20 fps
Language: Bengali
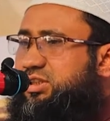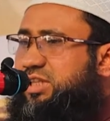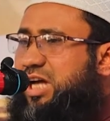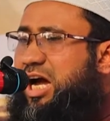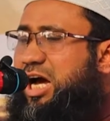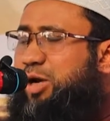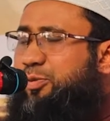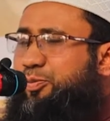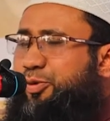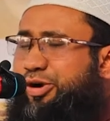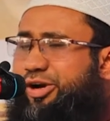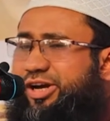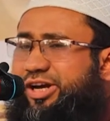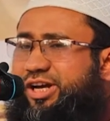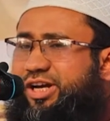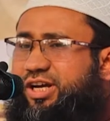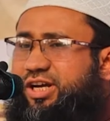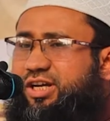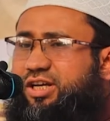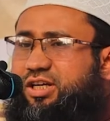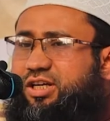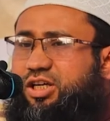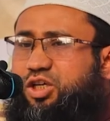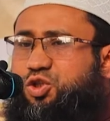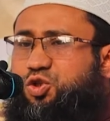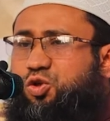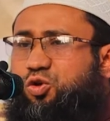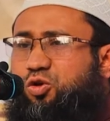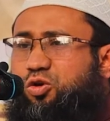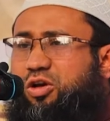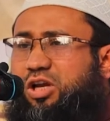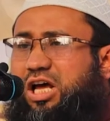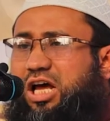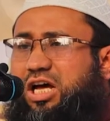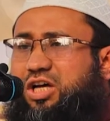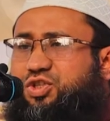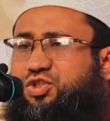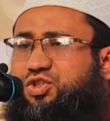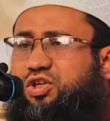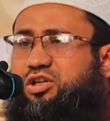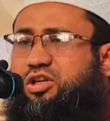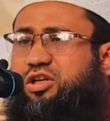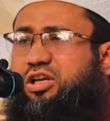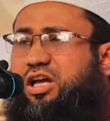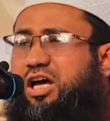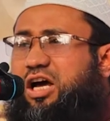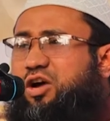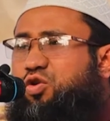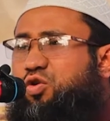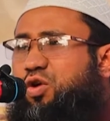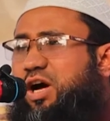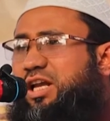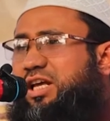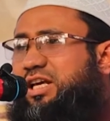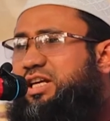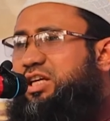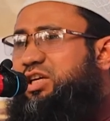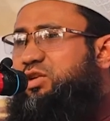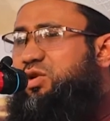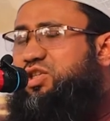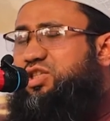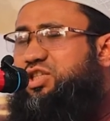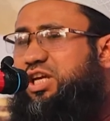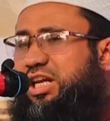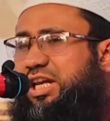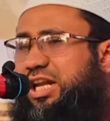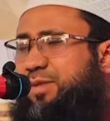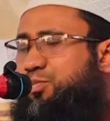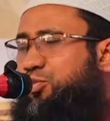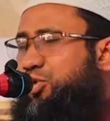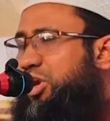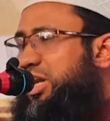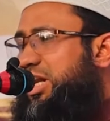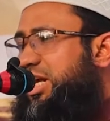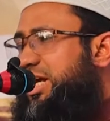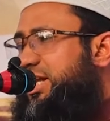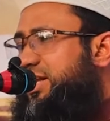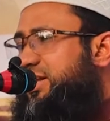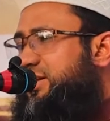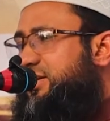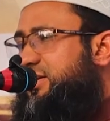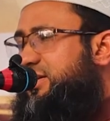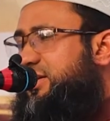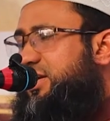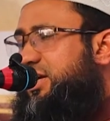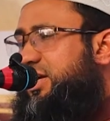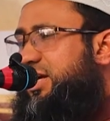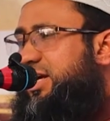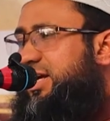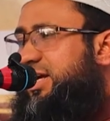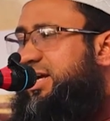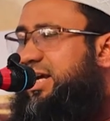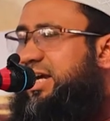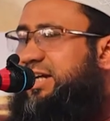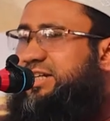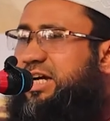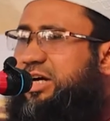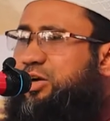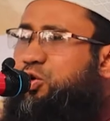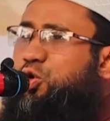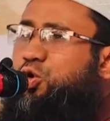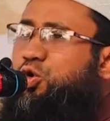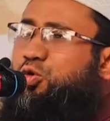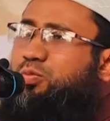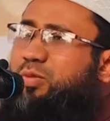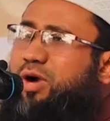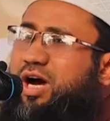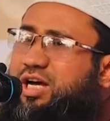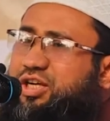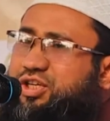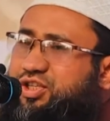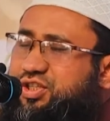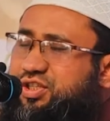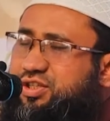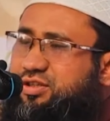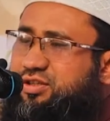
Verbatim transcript: তারপরে রসুল্লাহ সাল্লাহ আলহি বললেন এটা কোন মাস